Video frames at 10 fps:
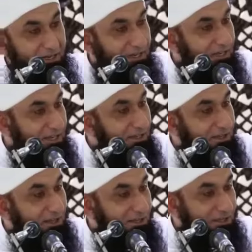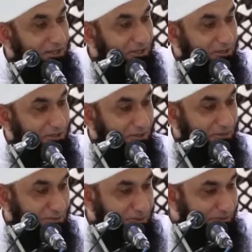मैंने एक खता की
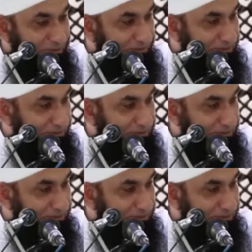मुझे